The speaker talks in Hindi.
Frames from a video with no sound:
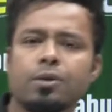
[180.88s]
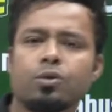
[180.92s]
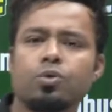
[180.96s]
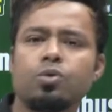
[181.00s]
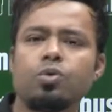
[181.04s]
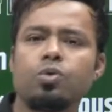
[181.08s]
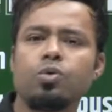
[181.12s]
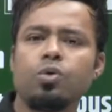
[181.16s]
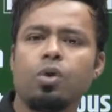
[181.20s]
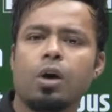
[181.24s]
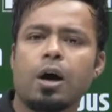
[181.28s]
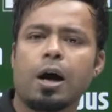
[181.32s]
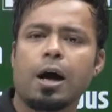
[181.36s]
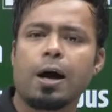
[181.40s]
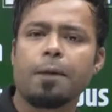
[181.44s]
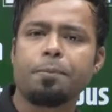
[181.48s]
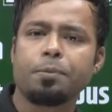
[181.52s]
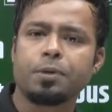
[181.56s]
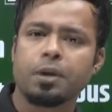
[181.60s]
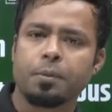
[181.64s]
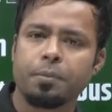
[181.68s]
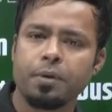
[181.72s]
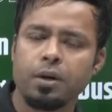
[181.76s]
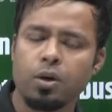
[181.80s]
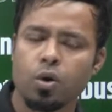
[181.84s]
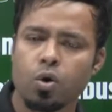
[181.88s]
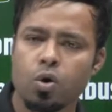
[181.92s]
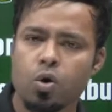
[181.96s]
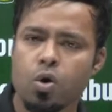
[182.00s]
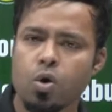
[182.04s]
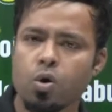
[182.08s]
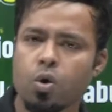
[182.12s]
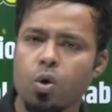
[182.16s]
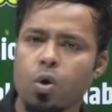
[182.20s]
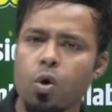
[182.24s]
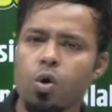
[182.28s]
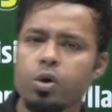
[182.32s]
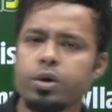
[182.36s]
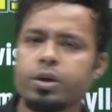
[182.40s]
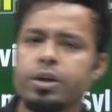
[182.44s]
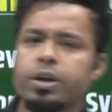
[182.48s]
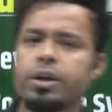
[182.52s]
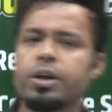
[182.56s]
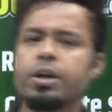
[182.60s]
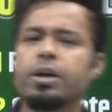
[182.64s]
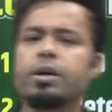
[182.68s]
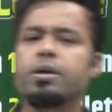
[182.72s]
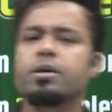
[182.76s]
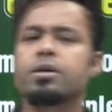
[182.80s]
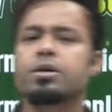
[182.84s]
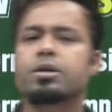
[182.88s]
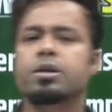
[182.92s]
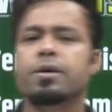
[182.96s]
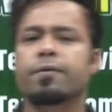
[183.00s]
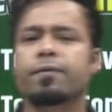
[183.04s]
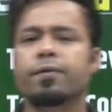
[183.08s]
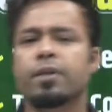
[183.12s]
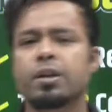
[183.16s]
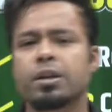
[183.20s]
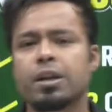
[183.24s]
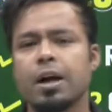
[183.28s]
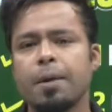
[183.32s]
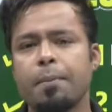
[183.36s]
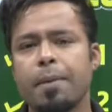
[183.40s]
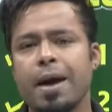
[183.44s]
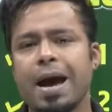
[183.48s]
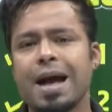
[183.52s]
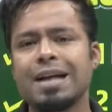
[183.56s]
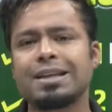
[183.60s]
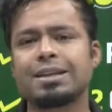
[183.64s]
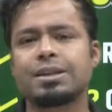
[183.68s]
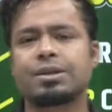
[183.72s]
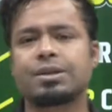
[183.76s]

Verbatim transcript: दूं आप सभी लोगों को कि सफलता बैच